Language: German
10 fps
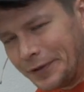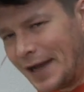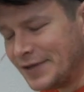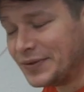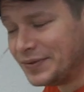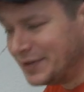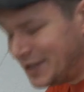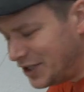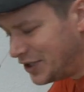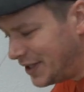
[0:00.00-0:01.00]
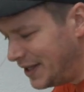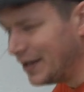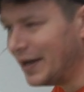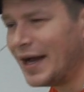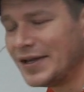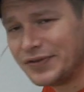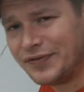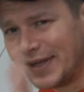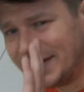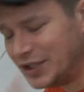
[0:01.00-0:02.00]
Also nicht hier, also
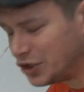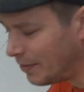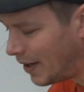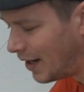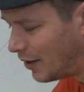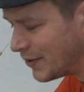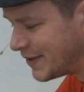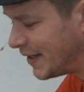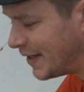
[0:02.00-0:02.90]
fällt die schon mal raus.